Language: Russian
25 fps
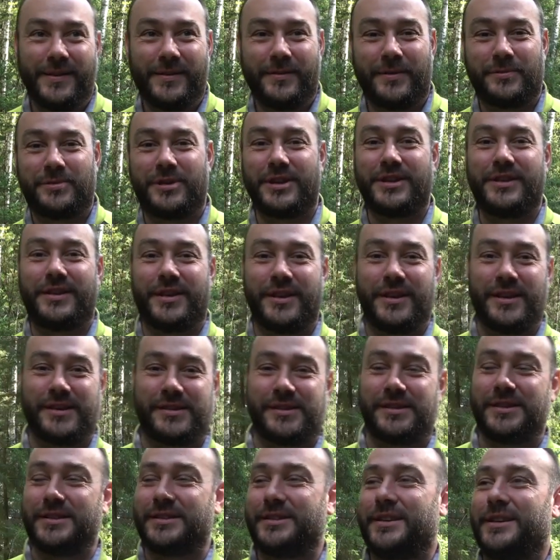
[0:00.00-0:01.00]
Вообще
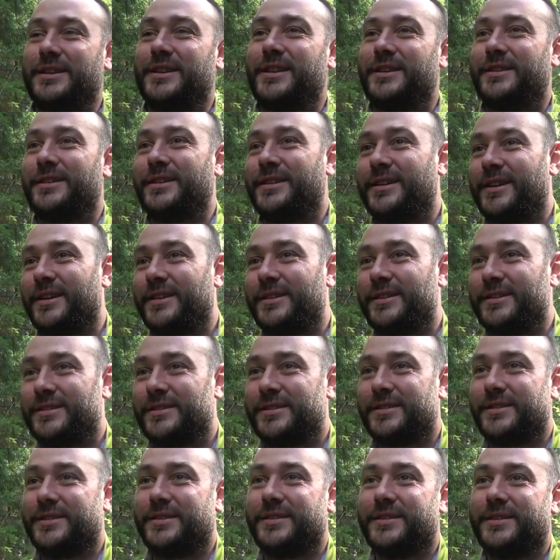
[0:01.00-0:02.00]
интересное занятие, конечно.
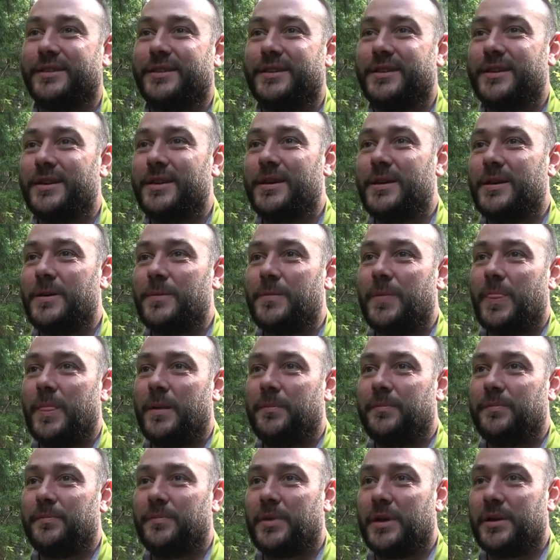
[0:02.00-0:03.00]

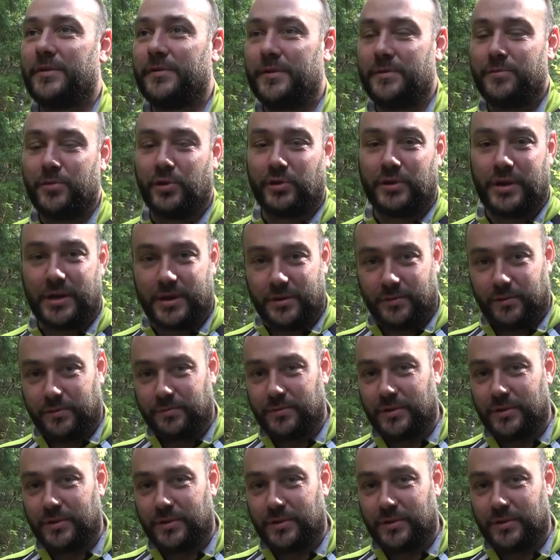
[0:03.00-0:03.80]
Первый мед они вот